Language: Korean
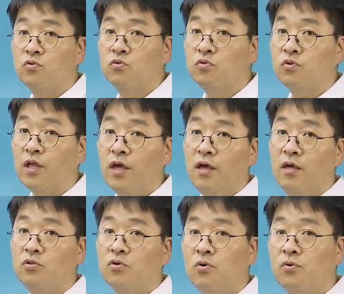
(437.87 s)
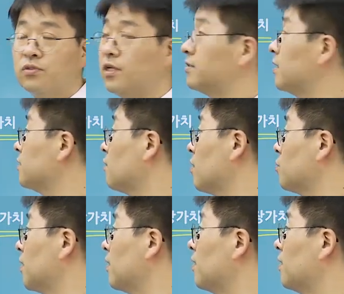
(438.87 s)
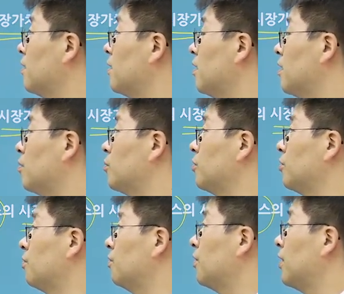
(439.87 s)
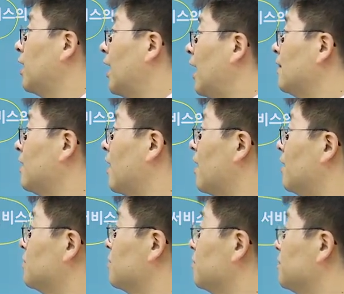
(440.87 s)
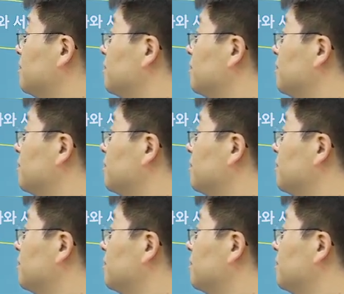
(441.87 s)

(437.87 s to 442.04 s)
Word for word: 국내 총 생산이라고 합니다. 한 번 더요. 한 나라에서